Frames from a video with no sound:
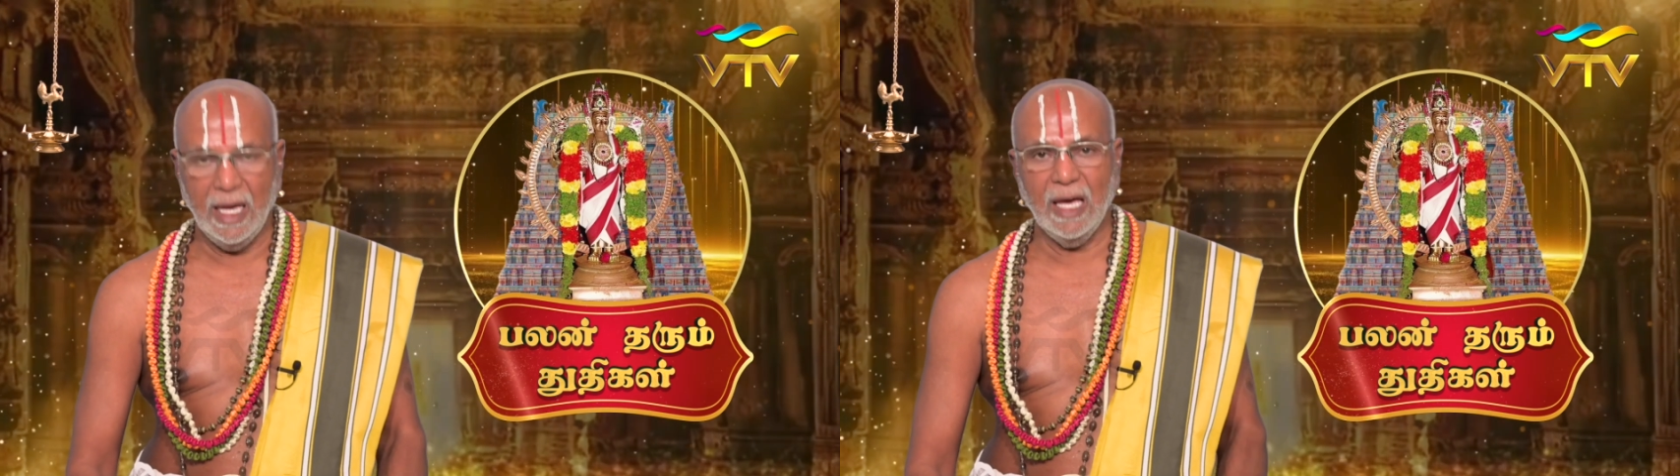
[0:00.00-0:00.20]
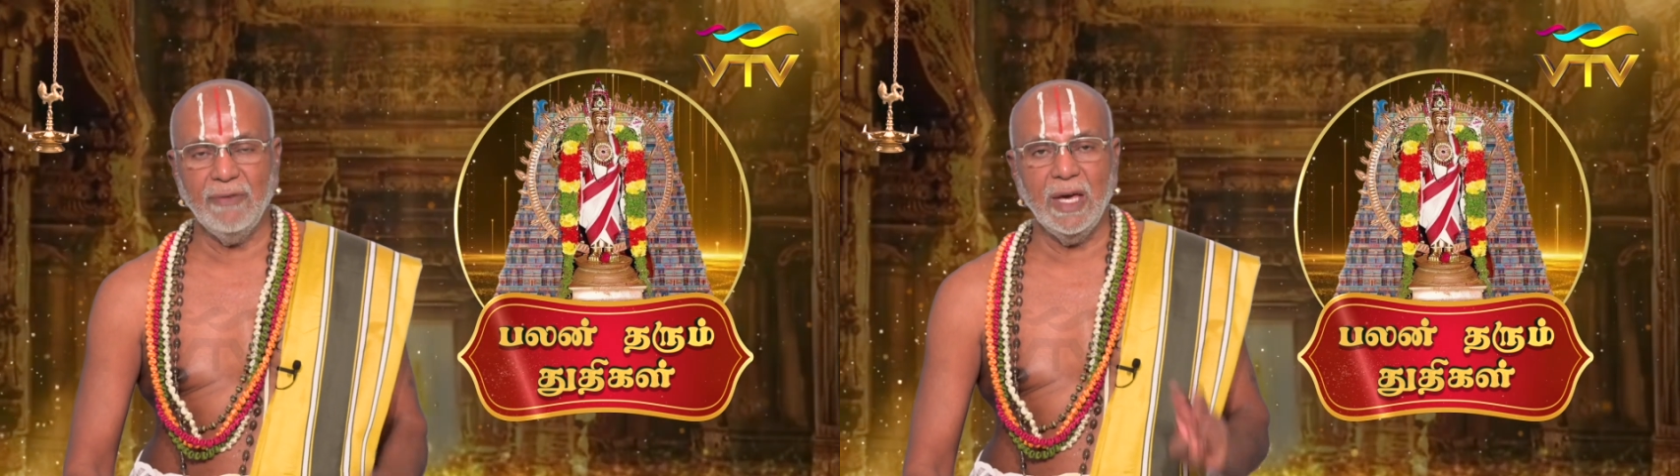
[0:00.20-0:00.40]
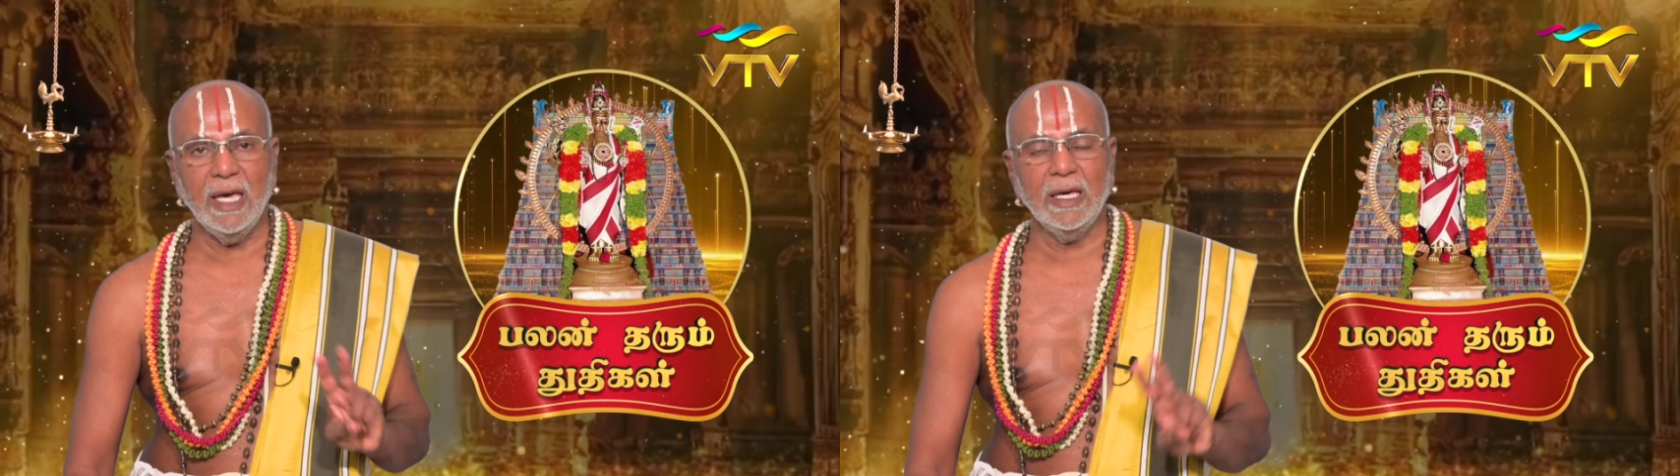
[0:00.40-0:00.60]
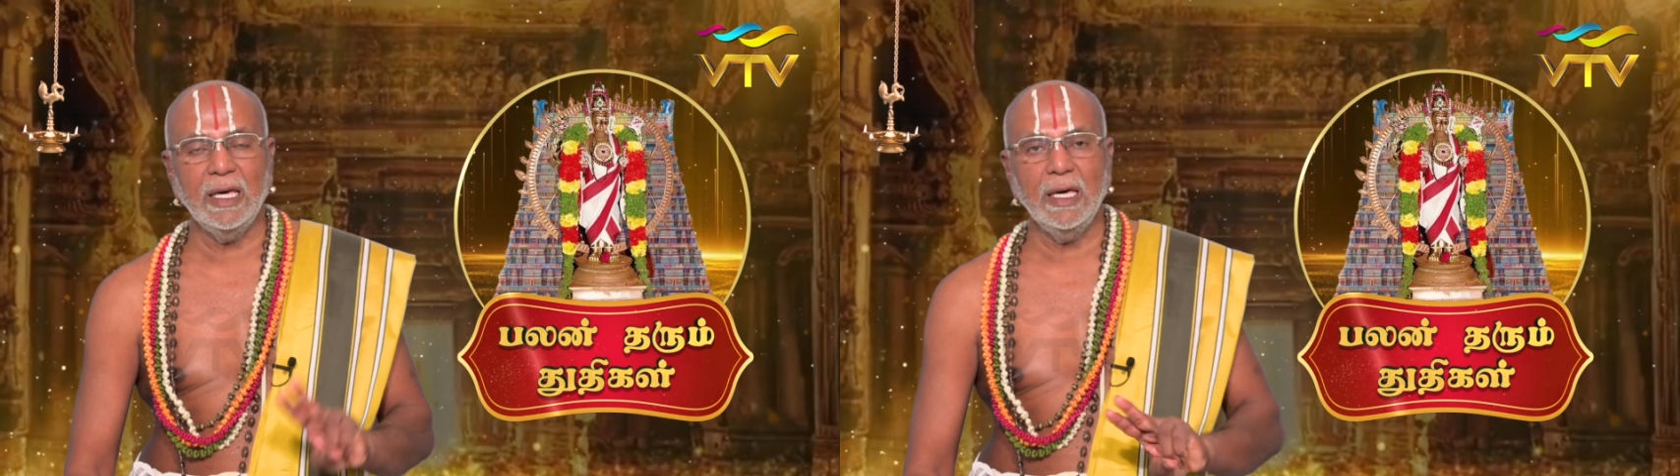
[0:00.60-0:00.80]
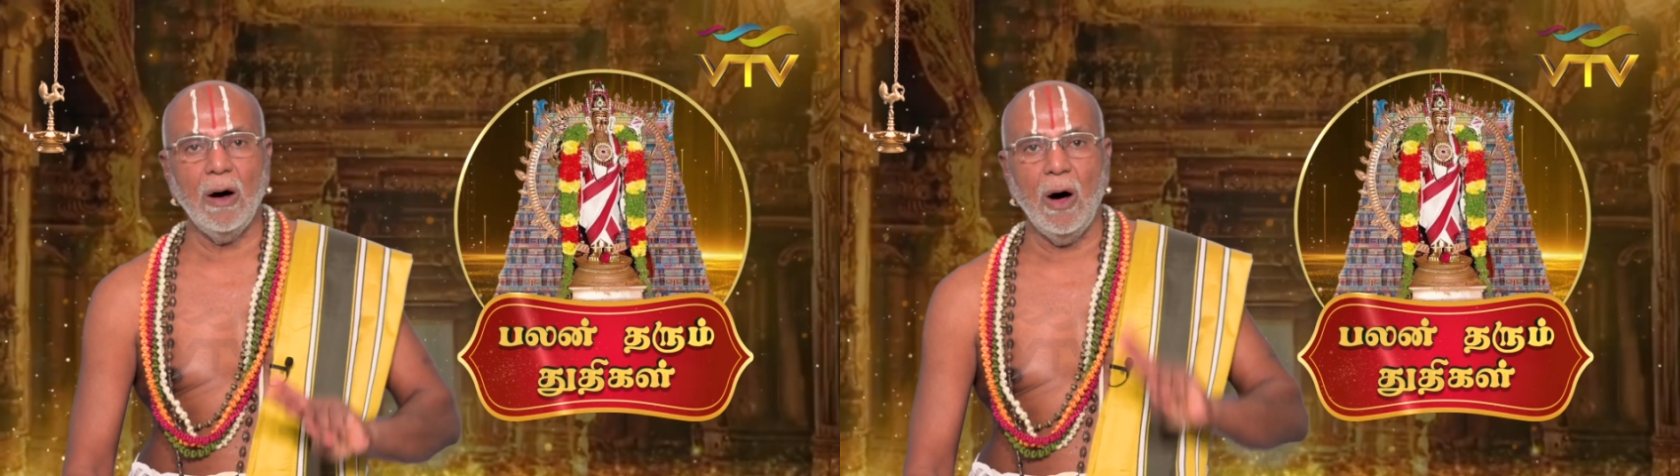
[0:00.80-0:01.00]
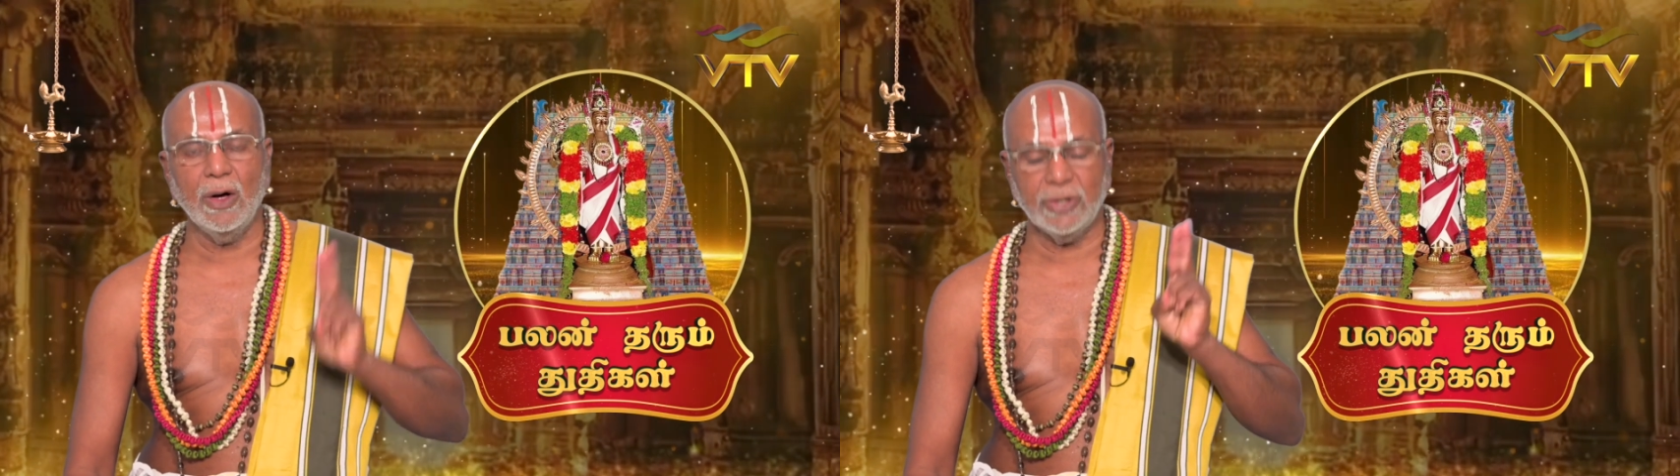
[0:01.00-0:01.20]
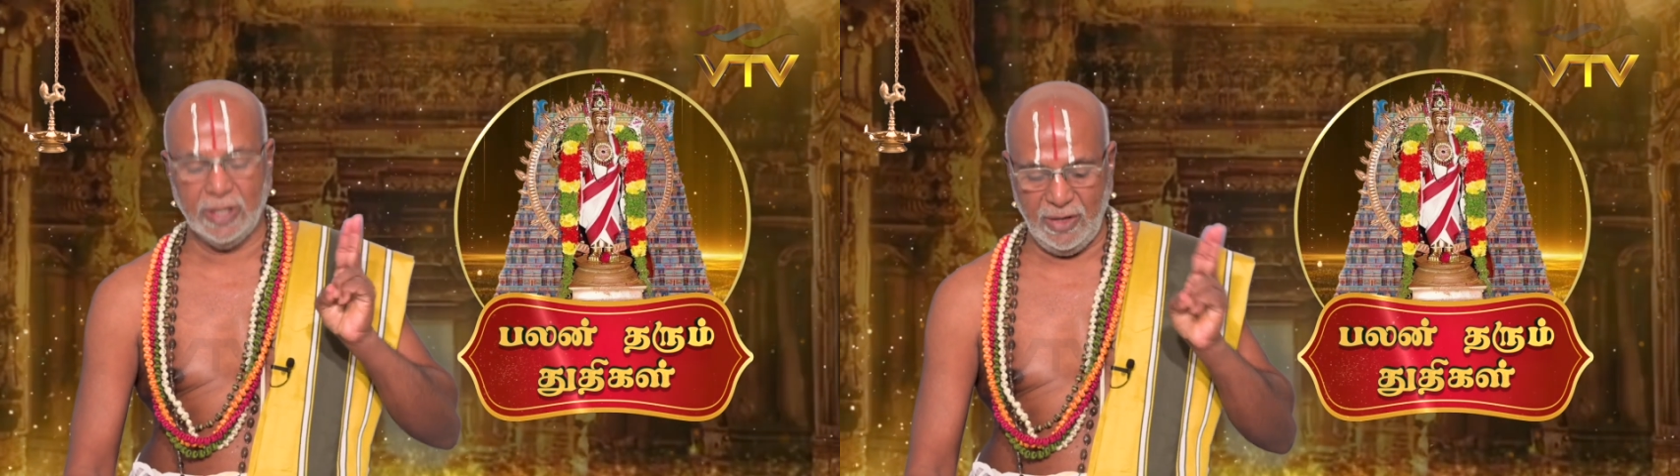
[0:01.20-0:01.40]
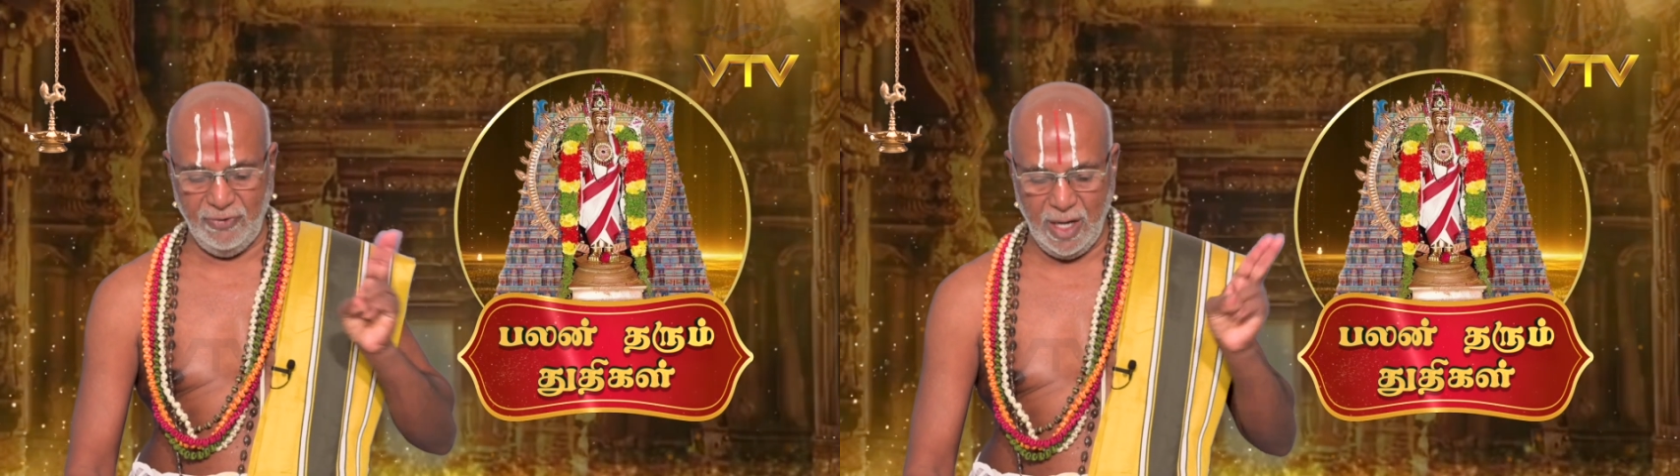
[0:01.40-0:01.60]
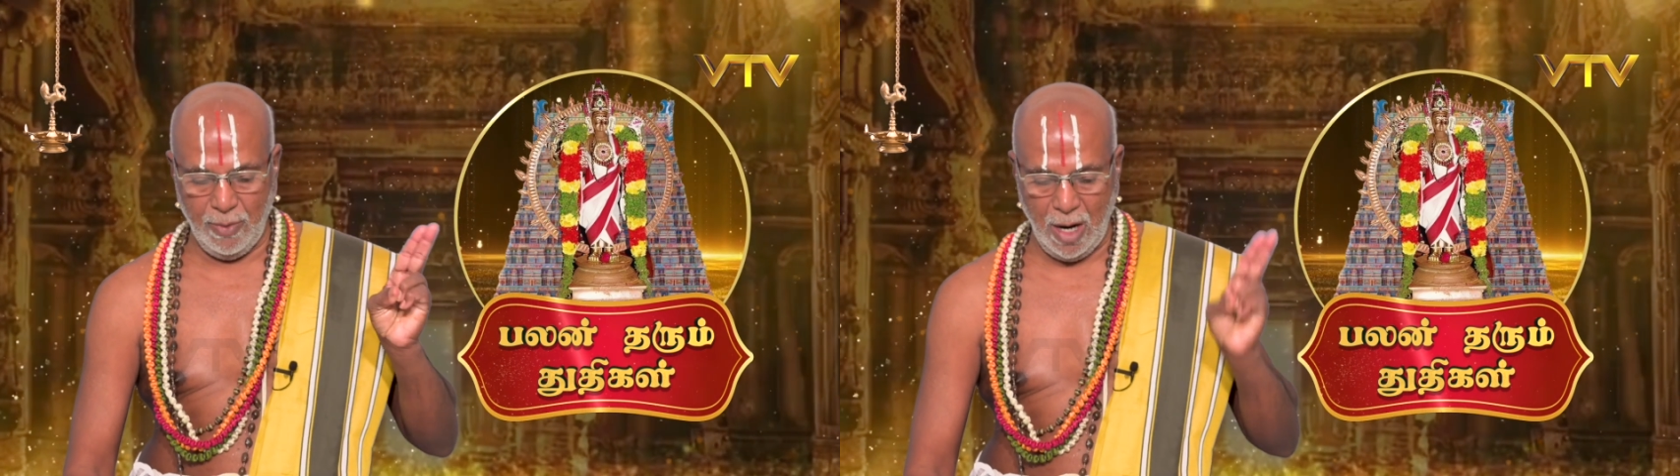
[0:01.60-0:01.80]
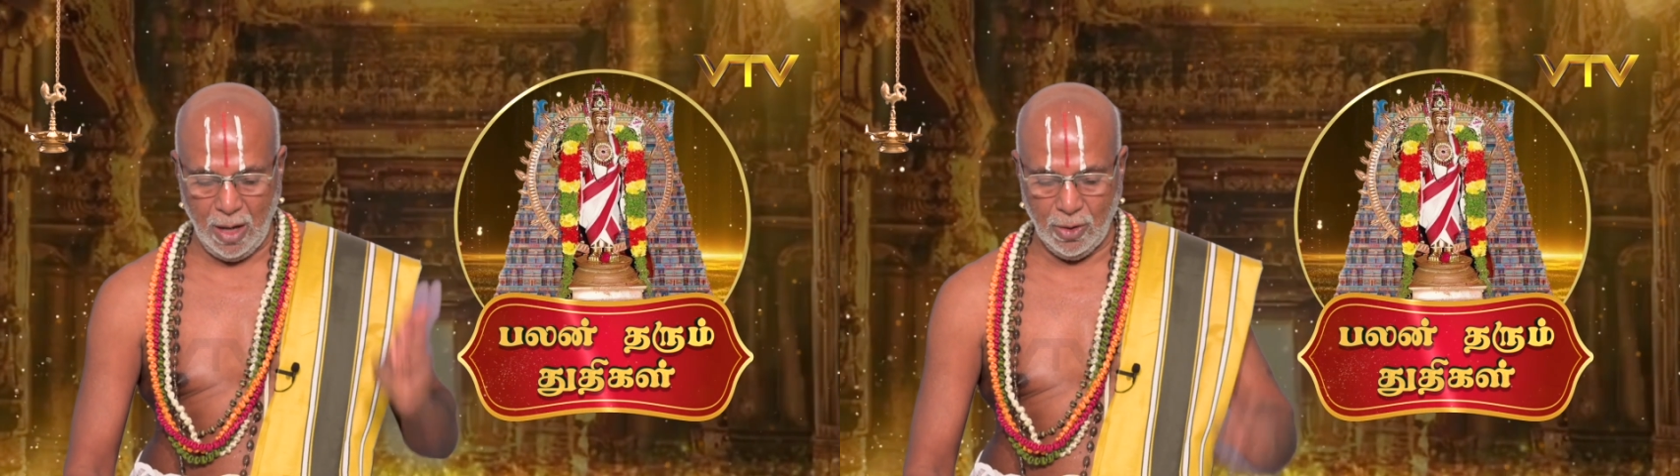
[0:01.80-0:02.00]
தேவைகி
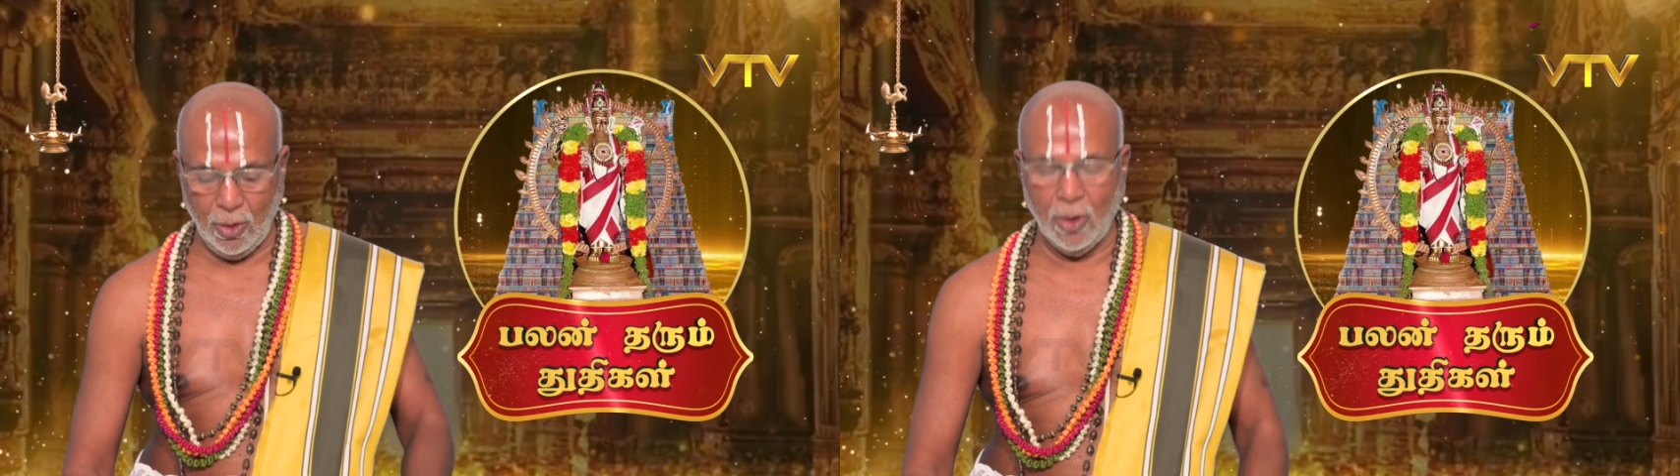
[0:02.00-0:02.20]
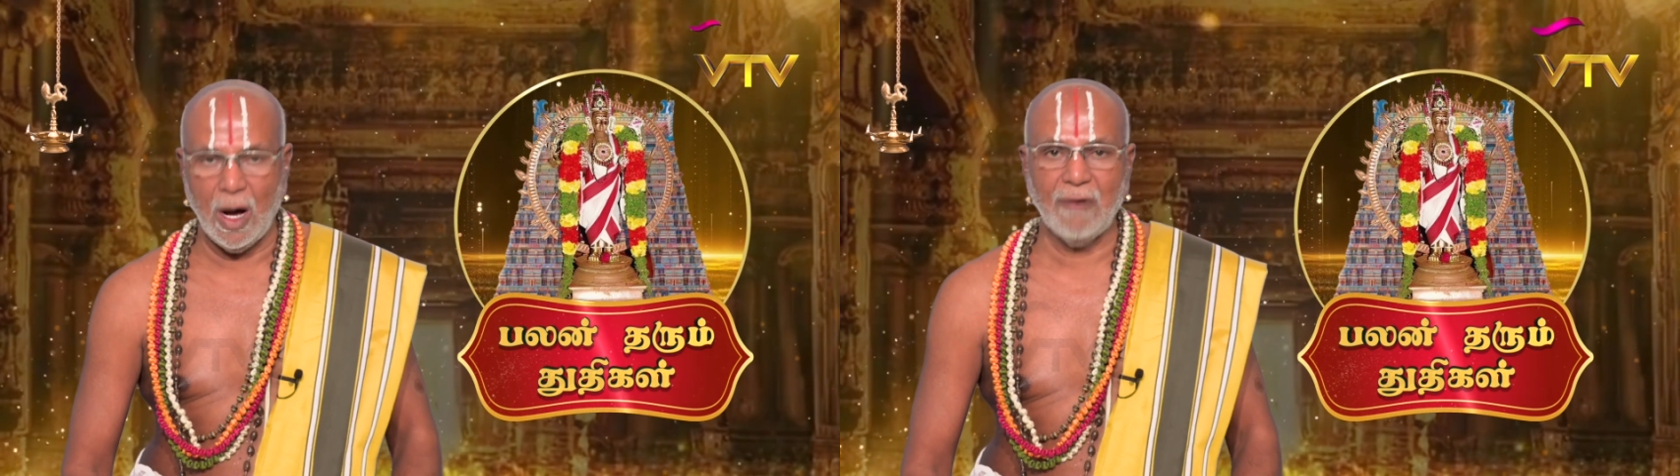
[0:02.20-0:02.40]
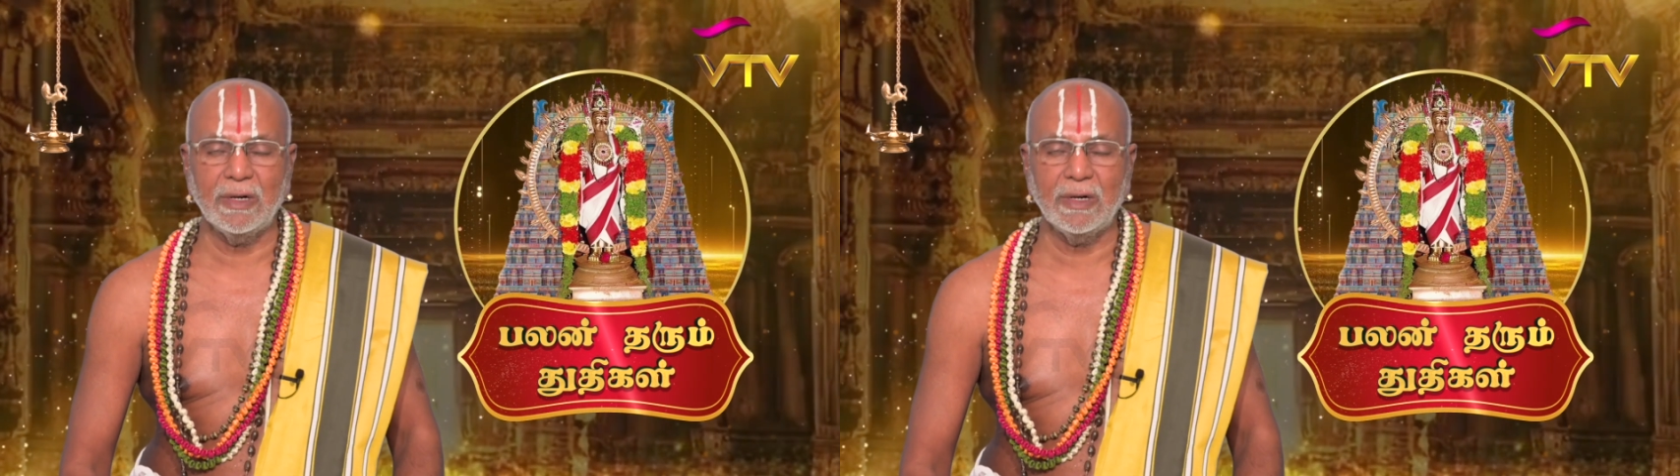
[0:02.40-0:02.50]
ஆசேவியமானோ